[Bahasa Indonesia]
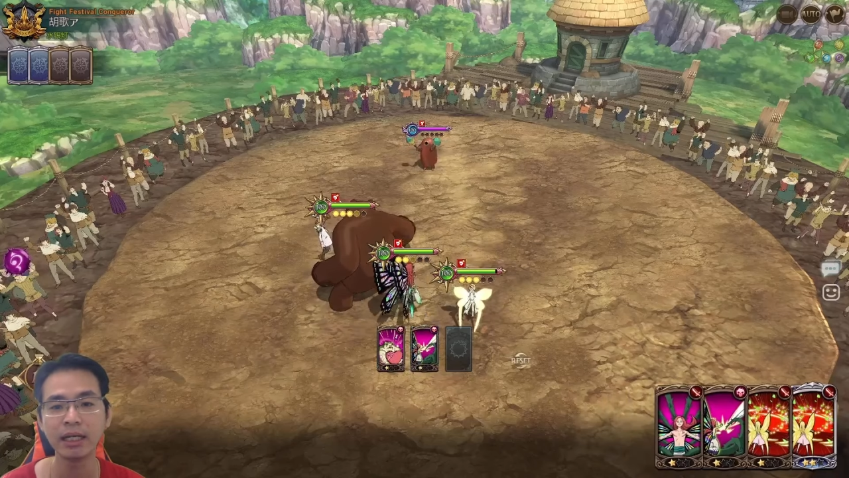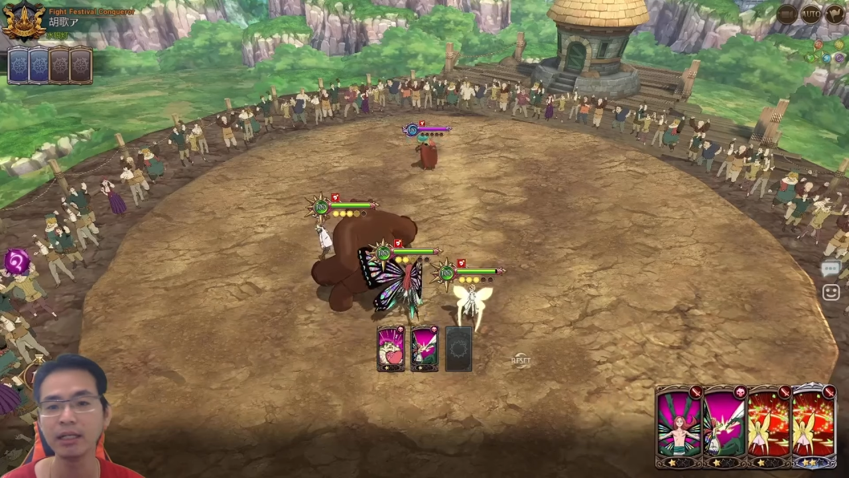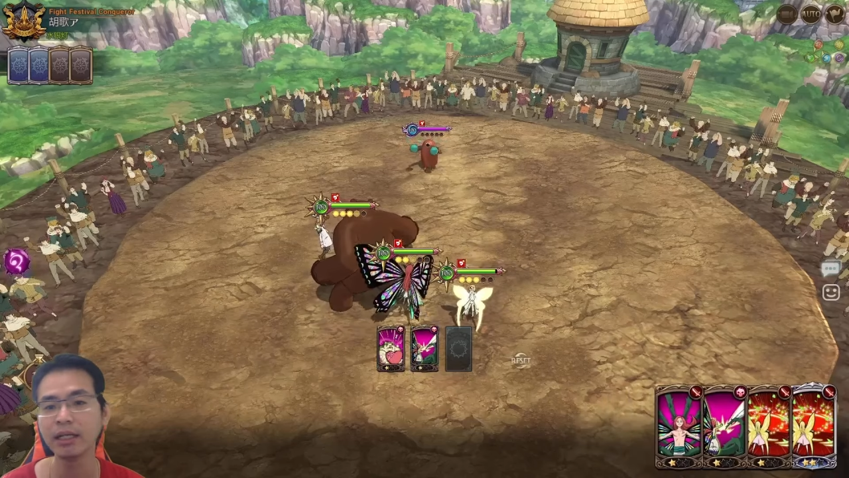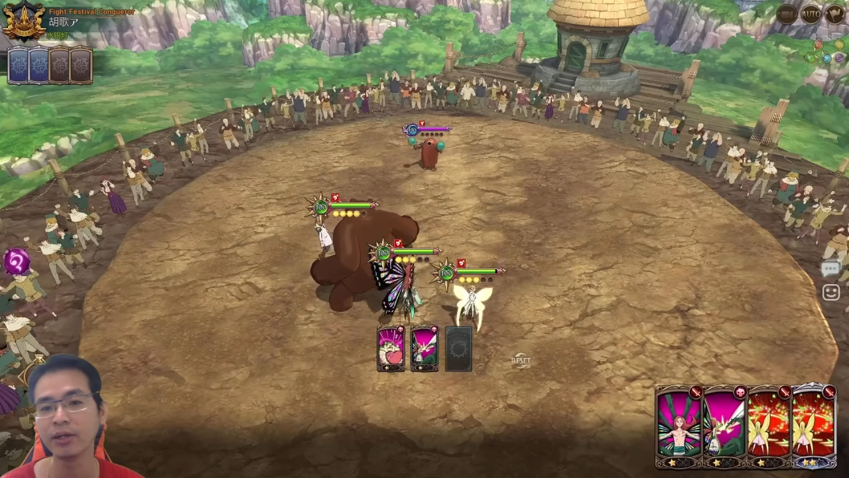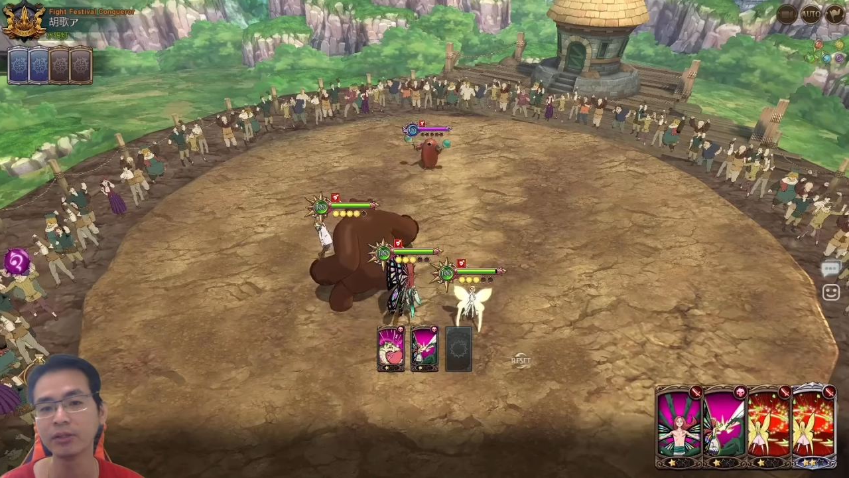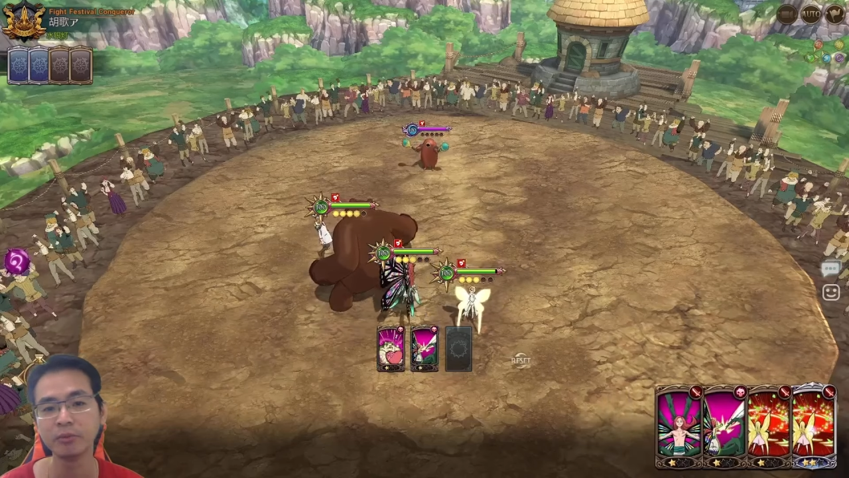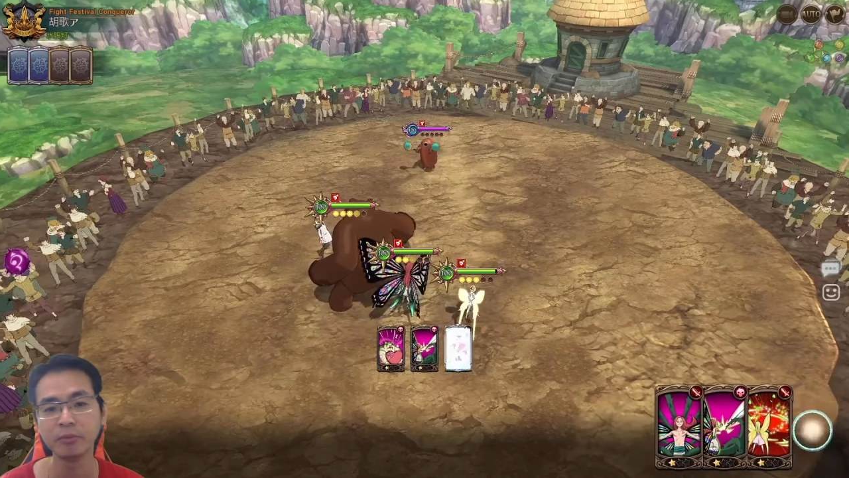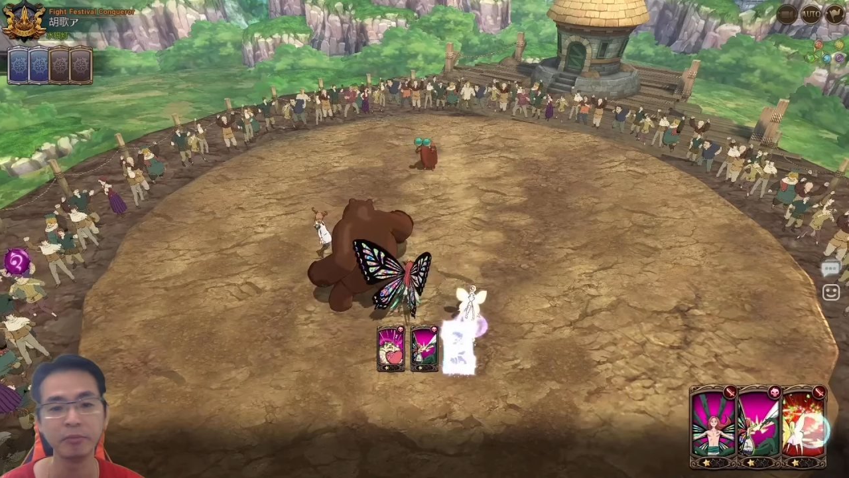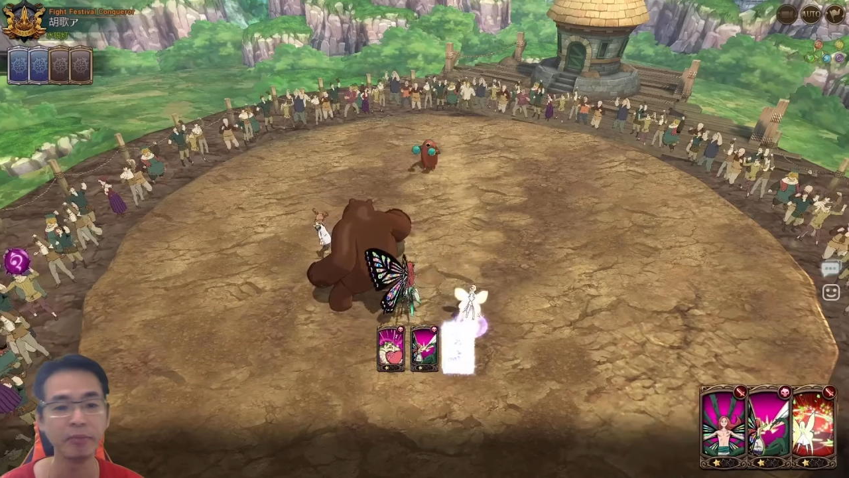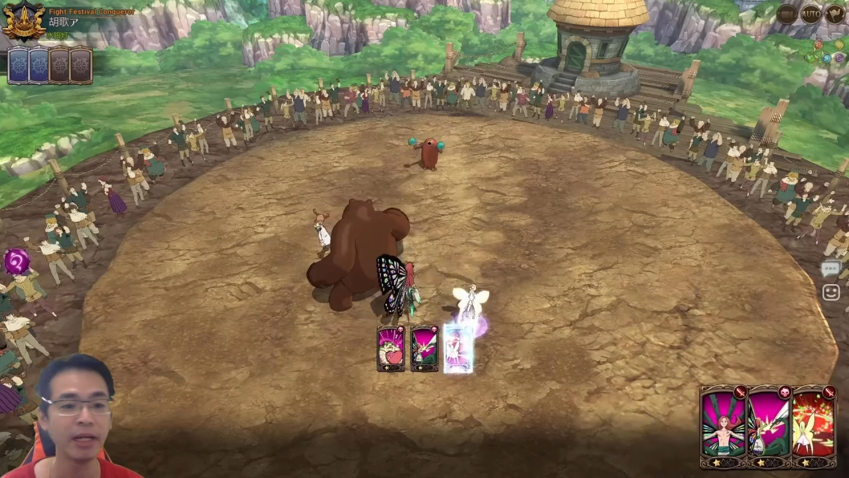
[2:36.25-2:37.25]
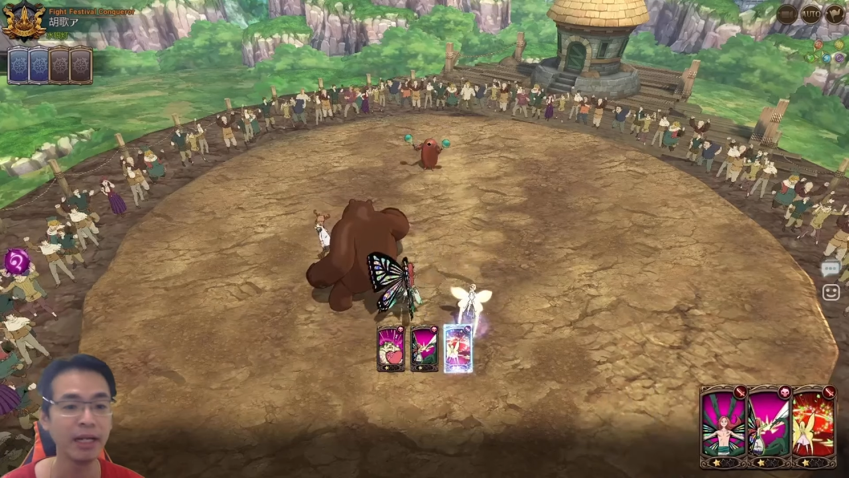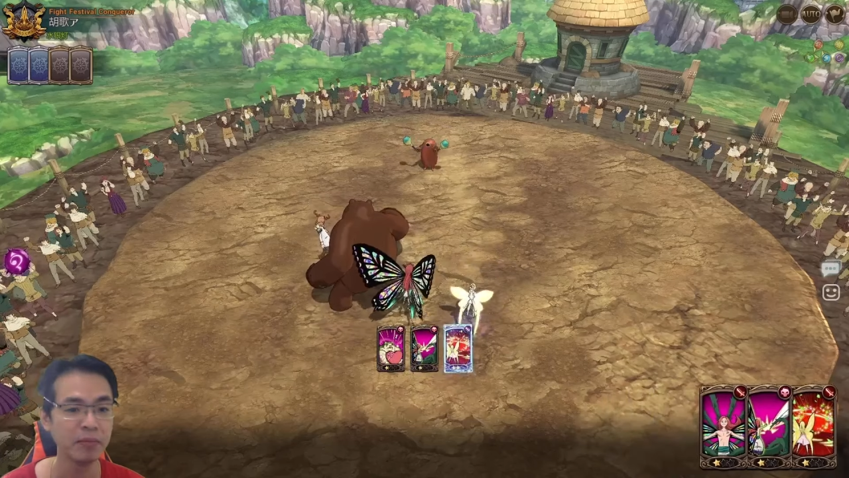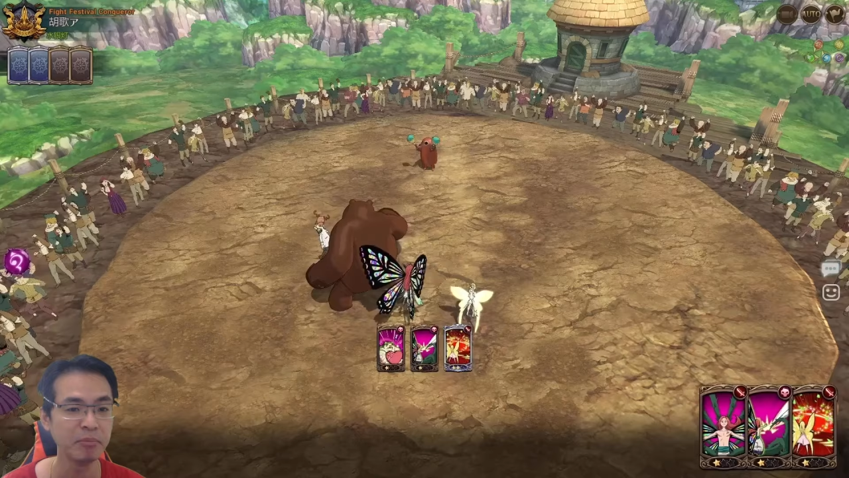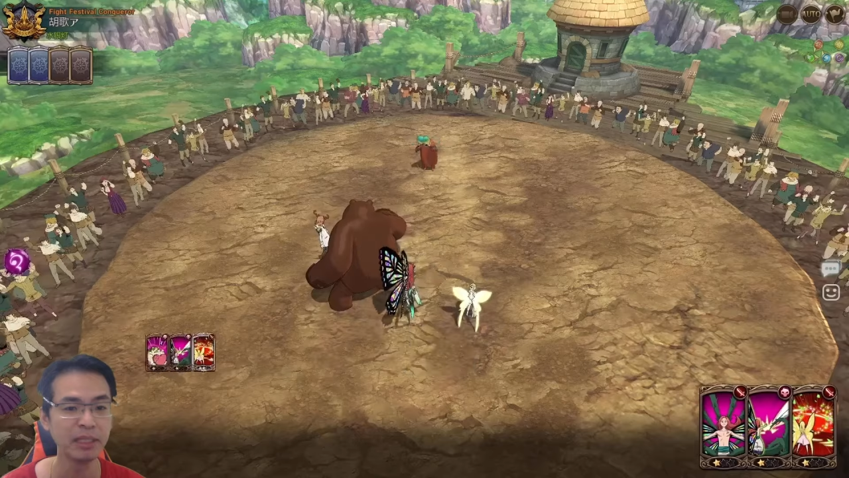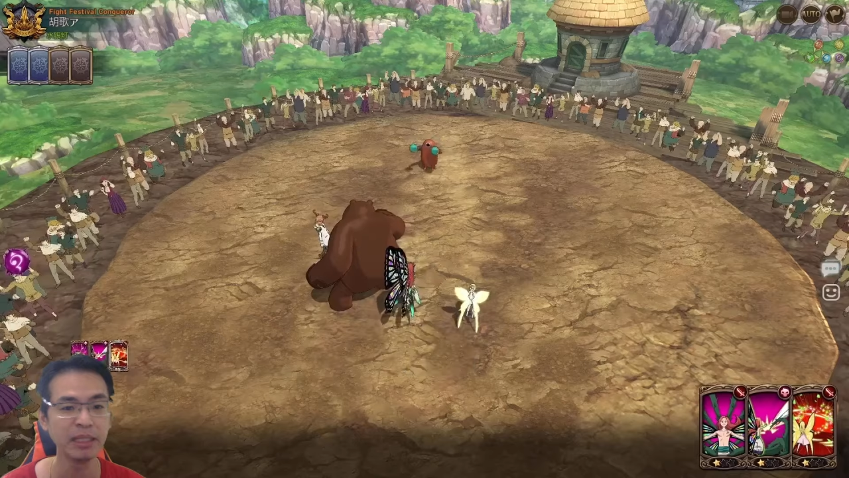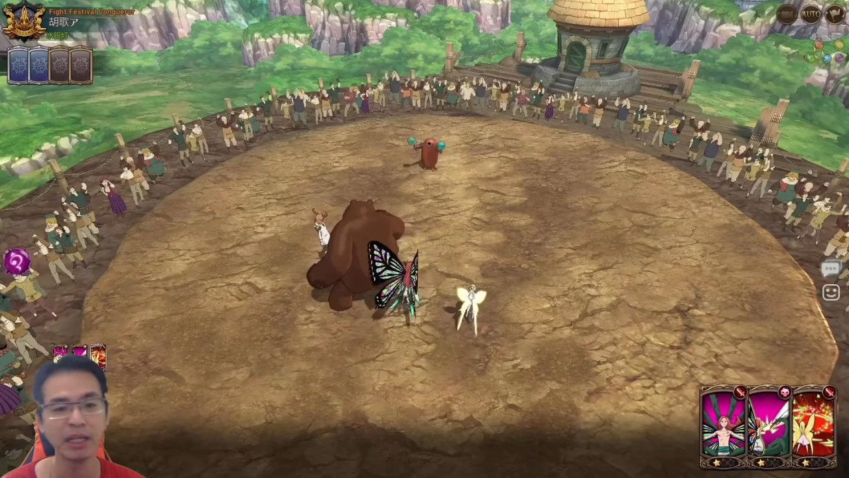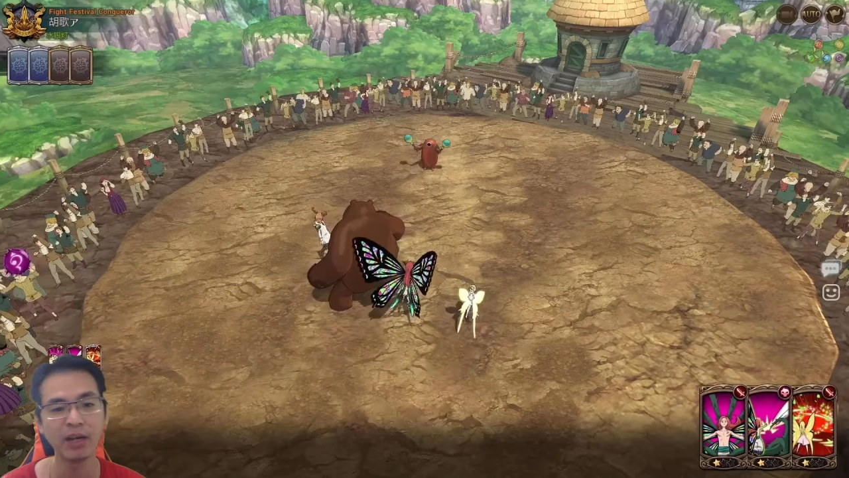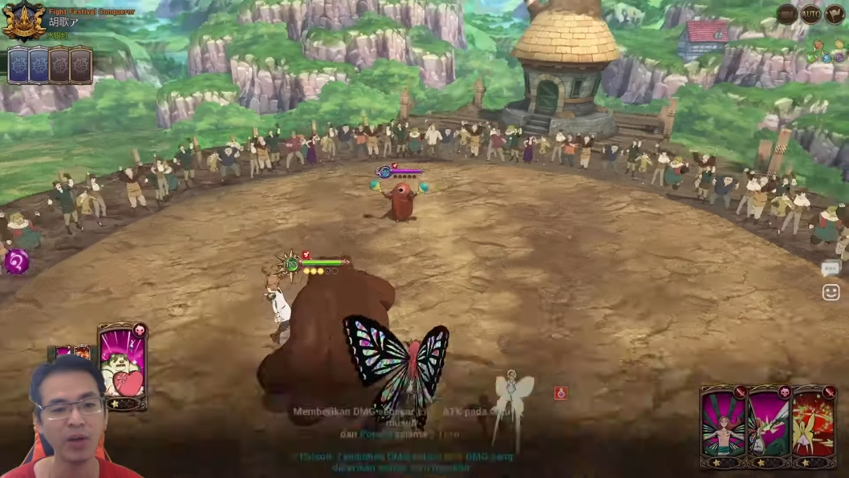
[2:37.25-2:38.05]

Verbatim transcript: kan Chaos PVP ada limitnya ya.